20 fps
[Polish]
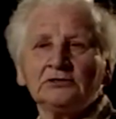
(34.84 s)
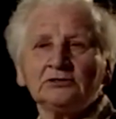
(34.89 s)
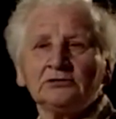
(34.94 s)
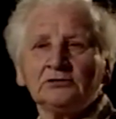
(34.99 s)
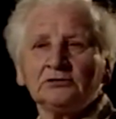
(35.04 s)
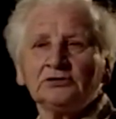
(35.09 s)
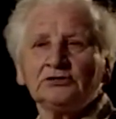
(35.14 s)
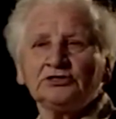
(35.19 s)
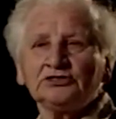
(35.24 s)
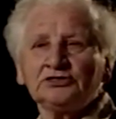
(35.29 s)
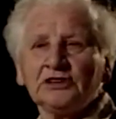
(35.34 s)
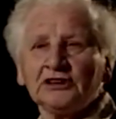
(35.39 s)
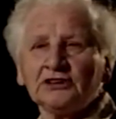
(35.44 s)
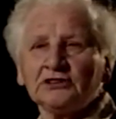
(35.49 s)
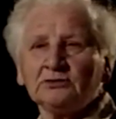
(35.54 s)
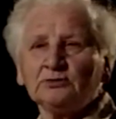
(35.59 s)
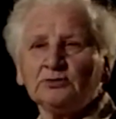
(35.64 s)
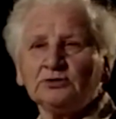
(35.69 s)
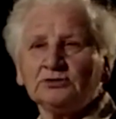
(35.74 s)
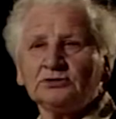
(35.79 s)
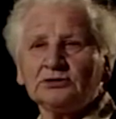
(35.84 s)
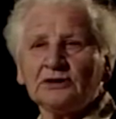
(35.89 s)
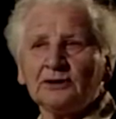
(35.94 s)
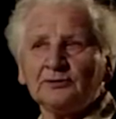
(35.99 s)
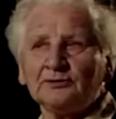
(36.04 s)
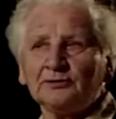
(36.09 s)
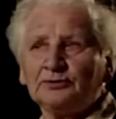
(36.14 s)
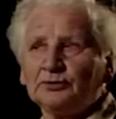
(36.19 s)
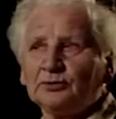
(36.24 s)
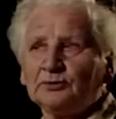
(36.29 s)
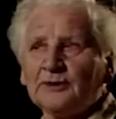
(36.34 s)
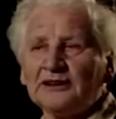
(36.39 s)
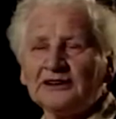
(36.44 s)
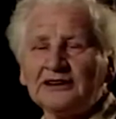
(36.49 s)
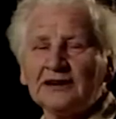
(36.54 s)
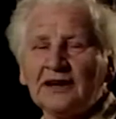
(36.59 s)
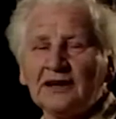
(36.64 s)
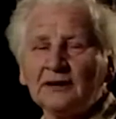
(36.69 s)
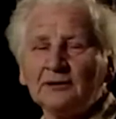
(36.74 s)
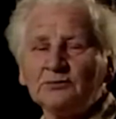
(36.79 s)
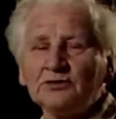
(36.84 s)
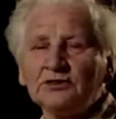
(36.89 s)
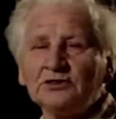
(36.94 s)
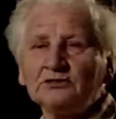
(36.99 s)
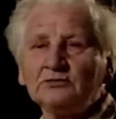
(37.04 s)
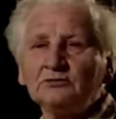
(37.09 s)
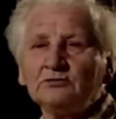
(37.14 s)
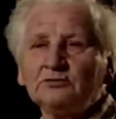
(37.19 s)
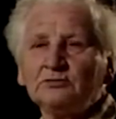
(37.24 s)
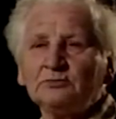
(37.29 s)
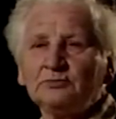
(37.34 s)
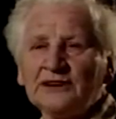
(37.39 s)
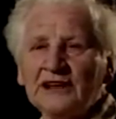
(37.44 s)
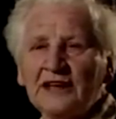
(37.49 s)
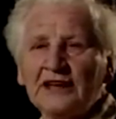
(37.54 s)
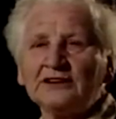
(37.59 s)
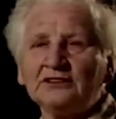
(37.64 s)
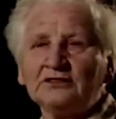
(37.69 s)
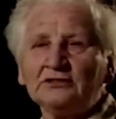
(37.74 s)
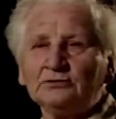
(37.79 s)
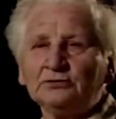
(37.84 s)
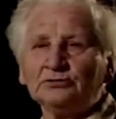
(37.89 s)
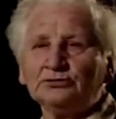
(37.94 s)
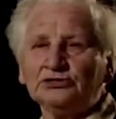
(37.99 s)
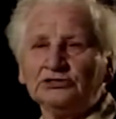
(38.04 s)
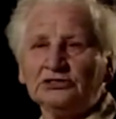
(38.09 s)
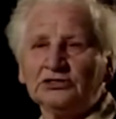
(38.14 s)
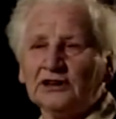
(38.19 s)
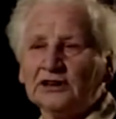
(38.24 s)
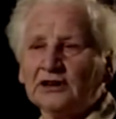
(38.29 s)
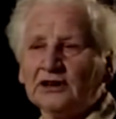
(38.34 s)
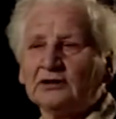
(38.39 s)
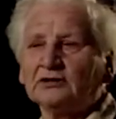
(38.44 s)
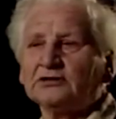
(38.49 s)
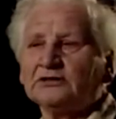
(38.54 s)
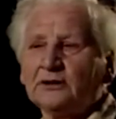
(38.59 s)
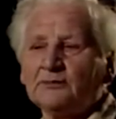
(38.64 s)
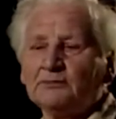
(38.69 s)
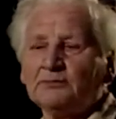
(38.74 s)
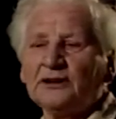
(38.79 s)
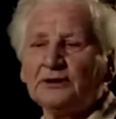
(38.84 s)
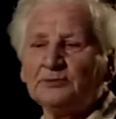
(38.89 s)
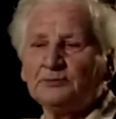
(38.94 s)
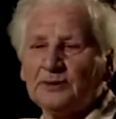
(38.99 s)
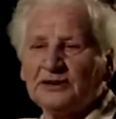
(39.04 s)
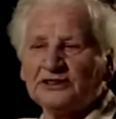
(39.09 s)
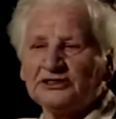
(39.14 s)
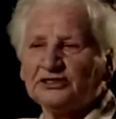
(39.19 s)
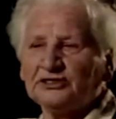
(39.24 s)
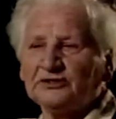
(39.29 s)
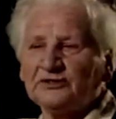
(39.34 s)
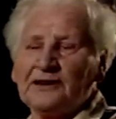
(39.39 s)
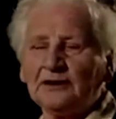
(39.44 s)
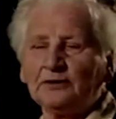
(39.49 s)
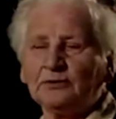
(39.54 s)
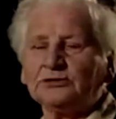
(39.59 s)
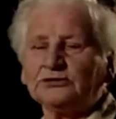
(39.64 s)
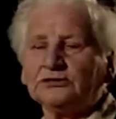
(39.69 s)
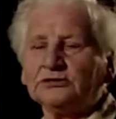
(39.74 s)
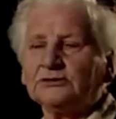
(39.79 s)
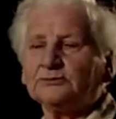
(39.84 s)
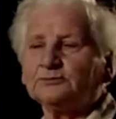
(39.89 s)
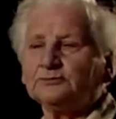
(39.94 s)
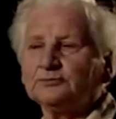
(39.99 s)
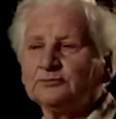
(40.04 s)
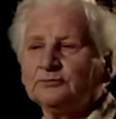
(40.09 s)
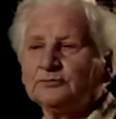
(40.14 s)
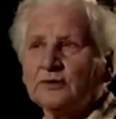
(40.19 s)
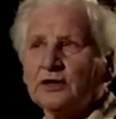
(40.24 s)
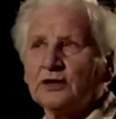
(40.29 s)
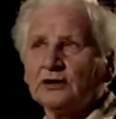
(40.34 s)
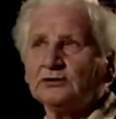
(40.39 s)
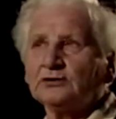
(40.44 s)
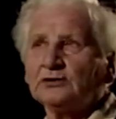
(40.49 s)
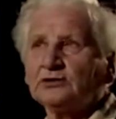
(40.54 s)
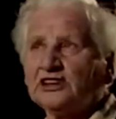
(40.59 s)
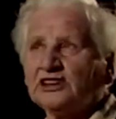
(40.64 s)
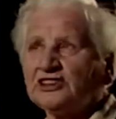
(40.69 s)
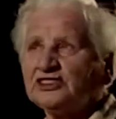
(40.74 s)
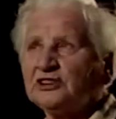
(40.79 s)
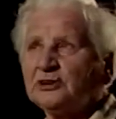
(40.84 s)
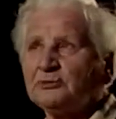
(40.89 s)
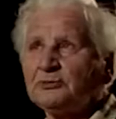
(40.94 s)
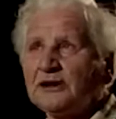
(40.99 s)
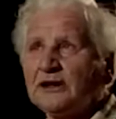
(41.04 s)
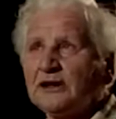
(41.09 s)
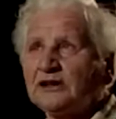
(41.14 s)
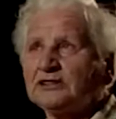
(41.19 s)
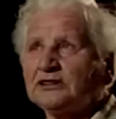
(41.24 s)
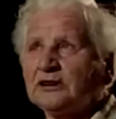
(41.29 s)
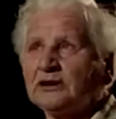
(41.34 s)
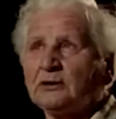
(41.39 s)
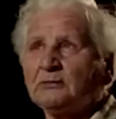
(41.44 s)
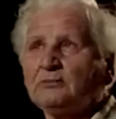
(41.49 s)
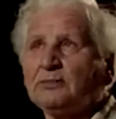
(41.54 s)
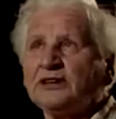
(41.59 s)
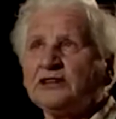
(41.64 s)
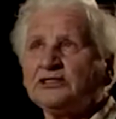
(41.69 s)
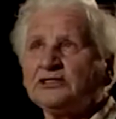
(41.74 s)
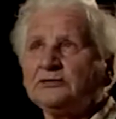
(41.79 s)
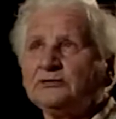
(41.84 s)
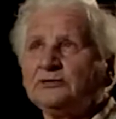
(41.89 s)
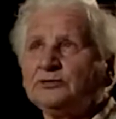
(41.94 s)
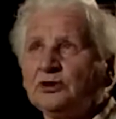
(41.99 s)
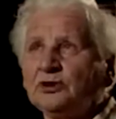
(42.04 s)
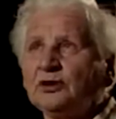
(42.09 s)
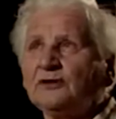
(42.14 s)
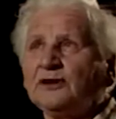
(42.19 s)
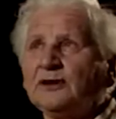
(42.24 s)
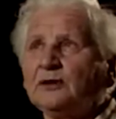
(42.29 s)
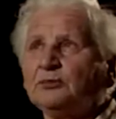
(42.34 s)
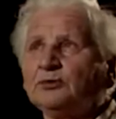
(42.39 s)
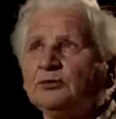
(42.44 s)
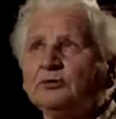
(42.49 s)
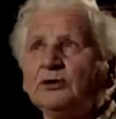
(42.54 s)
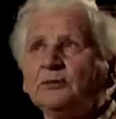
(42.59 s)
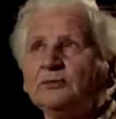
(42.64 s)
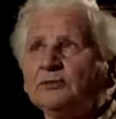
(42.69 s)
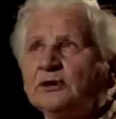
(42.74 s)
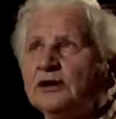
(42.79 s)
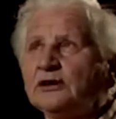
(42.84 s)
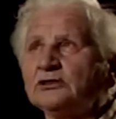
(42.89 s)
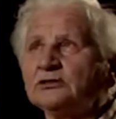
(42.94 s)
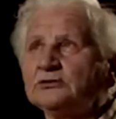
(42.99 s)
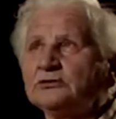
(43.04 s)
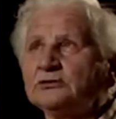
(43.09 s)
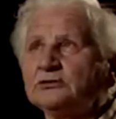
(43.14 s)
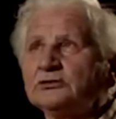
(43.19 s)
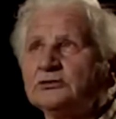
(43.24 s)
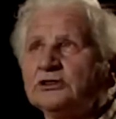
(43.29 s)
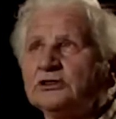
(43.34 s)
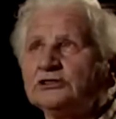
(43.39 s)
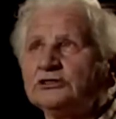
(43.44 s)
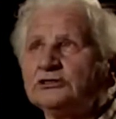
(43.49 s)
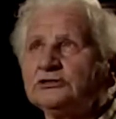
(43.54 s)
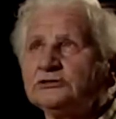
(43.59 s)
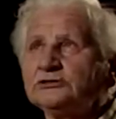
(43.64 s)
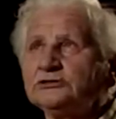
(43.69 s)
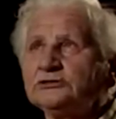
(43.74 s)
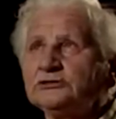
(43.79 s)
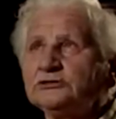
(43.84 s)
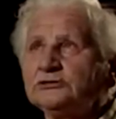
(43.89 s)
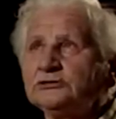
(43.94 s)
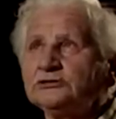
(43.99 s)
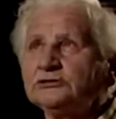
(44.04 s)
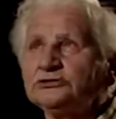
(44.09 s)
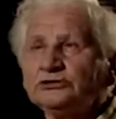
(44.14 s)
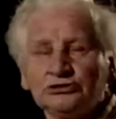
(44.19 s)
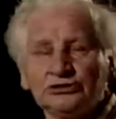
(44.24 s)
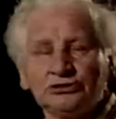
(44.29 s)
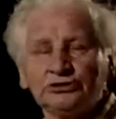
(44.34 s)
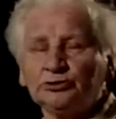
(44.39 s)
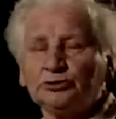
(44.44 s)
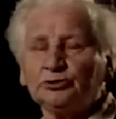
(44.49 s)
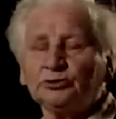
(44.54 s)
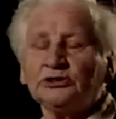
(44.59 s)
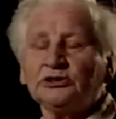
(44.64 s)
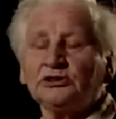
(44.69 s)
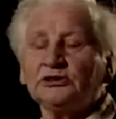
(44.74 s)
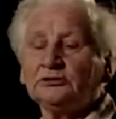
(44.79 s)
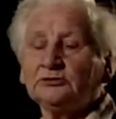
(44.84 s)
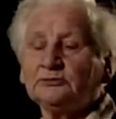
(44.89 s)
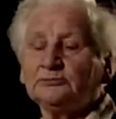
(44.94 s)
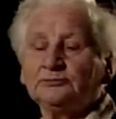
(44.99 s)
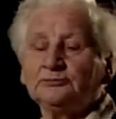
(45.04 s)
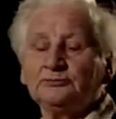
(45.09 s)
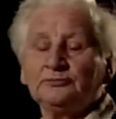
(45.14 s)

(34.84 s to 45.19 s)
No i z takimi tam furmankami brali ludzi, tak jak tam pasowało, nie? No nas zabrała taka pani, wdowa była, miała trójkę, trzy córki.